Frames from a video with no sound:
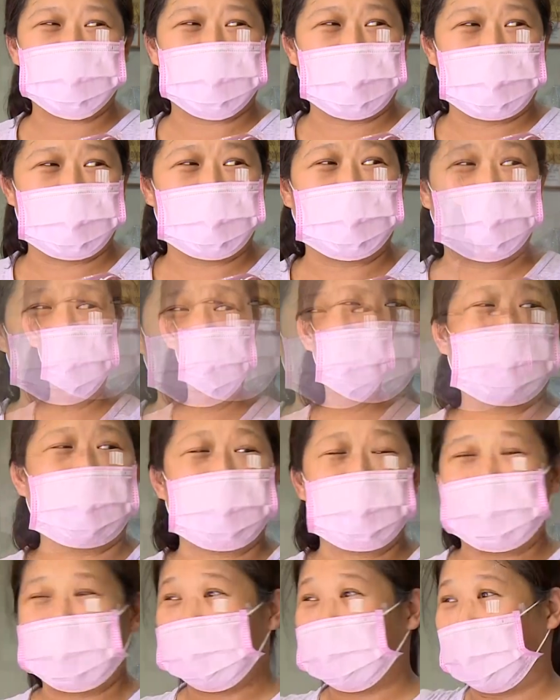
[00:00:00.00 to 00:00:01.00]
取内用，
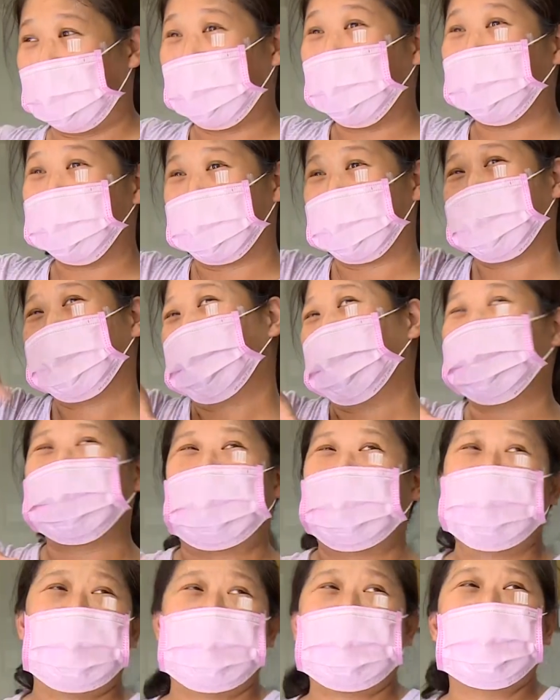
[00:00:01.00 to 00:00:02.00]
不然我们前后都。都是
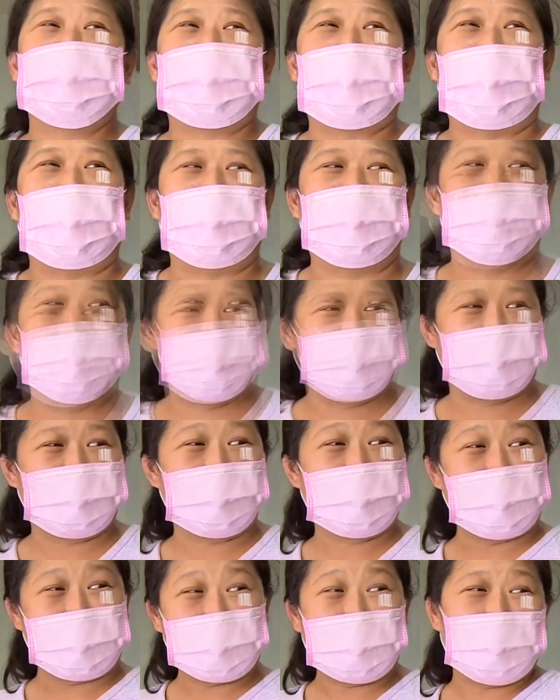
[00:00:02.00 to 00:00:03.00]
新北，没办法，
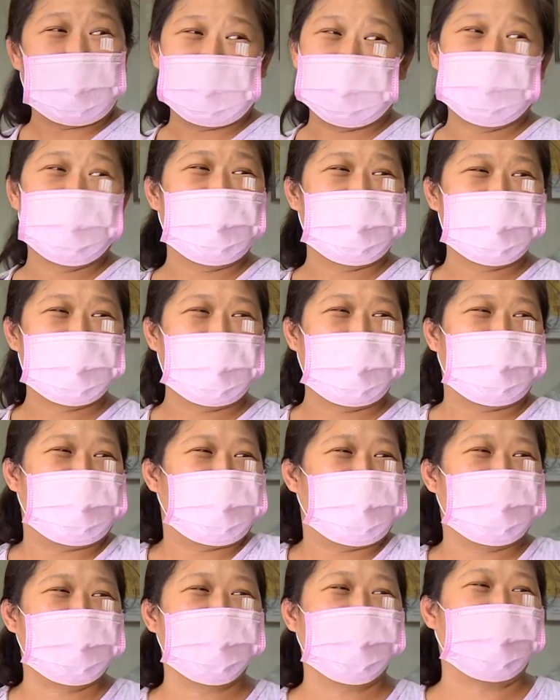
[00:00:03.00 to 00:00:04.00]
光他靠越
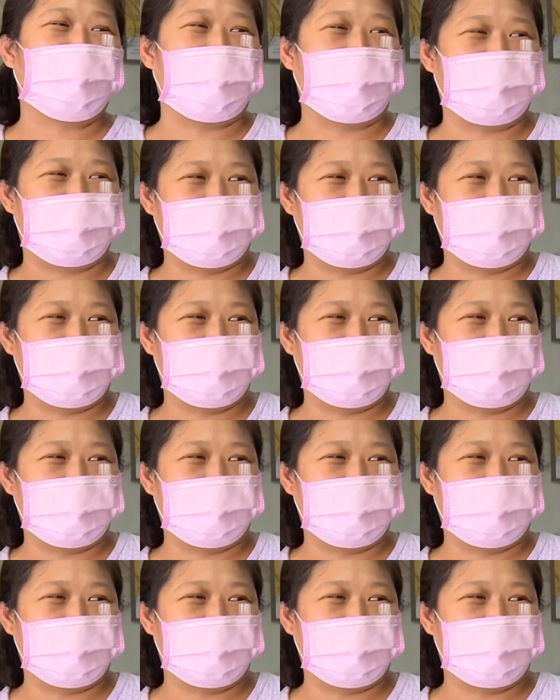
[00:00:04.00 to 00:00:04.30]
界，我们就完